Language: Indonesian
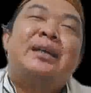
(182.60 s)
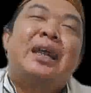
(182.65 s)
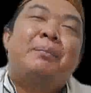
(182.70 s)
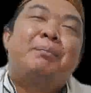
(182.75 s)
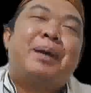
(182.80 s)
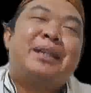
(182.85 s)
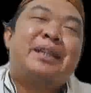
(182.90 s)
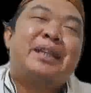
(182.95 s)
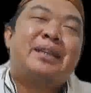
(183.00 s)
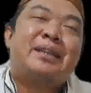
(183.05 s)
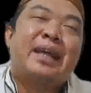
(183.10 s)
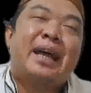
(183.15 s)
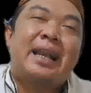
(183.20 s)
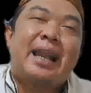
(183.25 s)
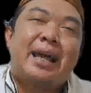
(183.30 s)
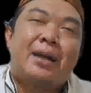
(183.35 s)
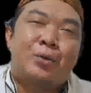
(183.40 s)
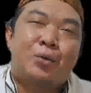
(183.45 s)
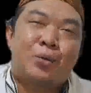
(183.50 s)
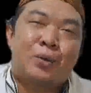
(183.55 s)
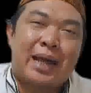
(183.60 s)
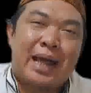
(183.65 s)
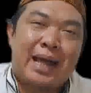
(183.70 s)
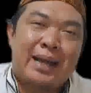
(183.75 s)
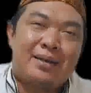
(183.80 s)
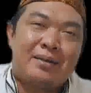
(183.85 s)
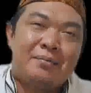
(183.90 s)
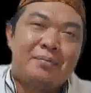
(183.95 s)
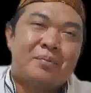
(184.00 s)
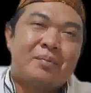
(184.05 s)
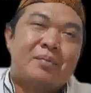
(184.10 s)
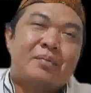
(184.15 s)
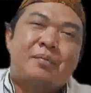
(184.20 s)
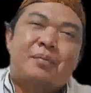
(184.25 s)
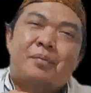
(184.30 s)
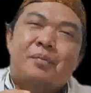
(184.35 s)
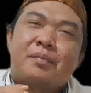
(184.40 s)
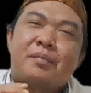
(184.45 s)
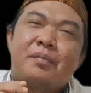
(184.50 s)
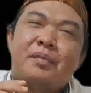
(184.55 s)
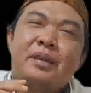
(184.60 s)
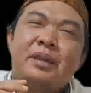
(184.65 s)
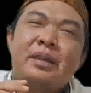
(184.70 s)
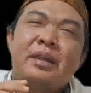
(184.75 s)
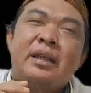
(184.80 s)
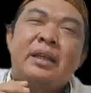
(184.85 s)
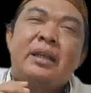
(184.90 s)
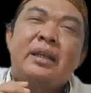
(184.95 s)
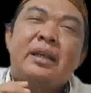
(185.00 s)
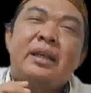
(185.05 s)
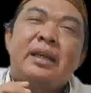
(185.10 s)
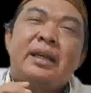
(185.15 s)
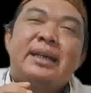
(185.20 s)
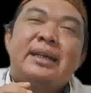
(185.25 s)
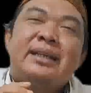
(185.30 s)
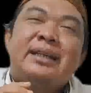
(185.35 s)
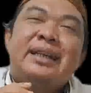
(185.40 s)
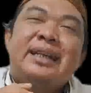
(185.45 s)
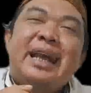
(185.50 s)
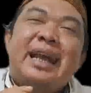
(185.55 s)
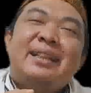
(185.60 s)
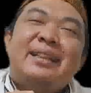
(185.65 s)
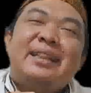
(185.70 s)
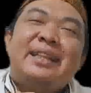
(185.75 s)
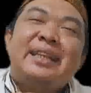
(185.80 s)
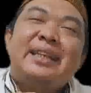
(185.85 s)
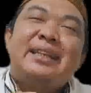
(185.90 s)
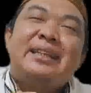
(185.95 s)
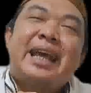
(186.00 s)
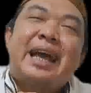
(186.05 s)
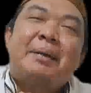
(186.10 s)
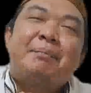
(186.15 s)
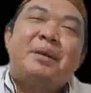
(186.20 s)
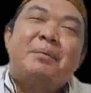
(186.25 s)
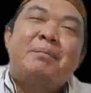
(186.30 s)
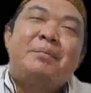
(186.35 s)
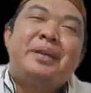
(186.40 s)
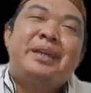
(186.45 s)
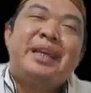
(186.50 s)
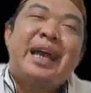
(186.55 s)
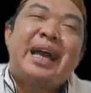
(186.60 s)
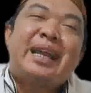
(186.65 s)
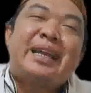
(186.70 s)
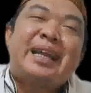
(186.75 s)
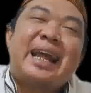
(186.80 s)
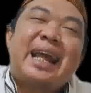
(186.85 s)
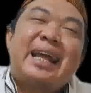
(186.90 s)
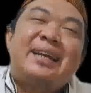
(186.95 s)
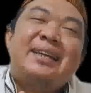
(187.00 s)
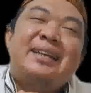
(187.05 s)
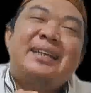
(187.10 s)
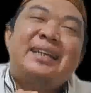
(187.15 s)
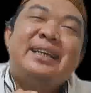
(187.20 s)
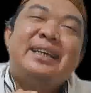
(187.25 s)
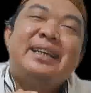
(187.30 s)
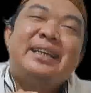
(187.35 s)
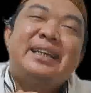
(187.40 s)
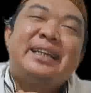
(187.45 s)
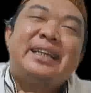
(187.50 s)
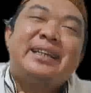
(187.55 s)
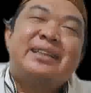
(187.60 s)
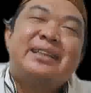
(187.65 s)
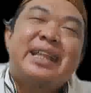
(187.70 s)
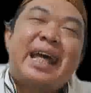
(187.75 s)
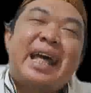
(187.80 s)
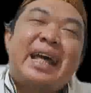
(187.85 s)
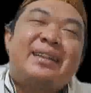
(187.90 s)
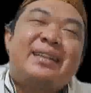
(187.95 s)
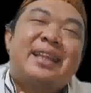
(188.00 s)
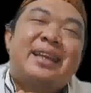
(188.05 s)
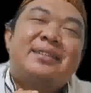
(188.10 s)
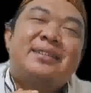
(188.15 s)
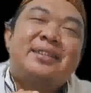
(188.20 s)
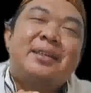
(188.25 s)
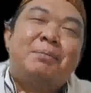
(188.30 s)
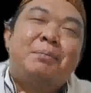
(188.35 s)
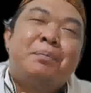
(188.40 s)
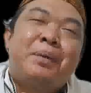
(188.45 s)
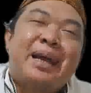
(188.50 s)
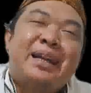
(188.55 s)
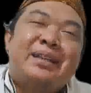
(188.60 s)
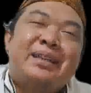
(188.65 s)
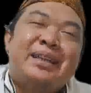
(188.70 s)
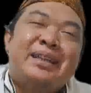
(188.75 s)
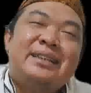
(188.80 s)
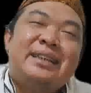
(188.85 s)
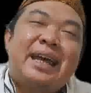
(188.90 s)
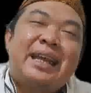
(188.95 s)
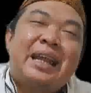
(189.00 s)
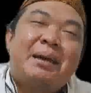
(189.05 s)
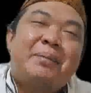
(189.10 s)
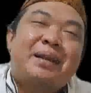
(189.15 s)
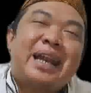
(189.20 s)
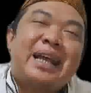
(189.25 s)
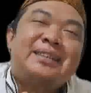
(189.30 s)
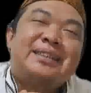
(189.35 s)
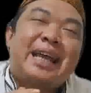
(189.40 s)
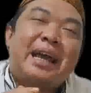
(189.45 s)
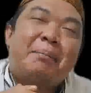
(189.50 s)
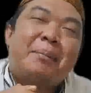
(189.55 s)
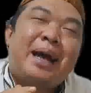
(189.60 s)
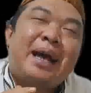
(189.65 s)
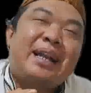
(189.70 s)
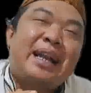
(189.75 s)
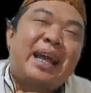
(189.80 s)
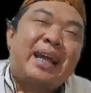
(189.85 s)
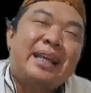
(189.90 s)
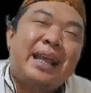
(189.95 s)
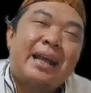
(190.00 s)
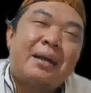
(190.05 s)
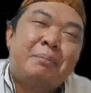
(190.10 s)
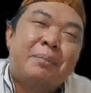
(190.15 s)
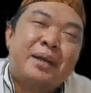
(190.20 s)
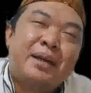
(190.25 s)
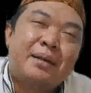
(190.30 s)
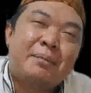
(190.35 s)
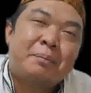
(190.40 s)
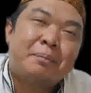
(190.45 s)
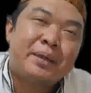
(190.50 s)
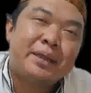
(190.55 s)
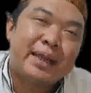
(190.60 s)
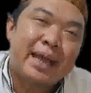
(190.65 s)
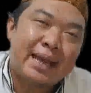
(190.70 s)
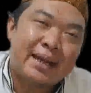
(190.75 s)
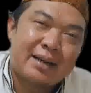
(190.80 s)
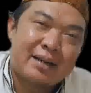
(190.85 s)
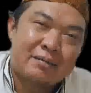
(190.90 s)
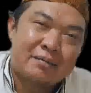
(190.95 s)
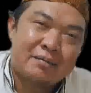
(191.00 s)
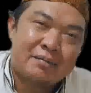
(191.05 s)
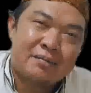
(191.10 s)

dapat kita lakukan dengan tidak membiarkan diri kita terjebak di dalam rasa marah yang berlebihan,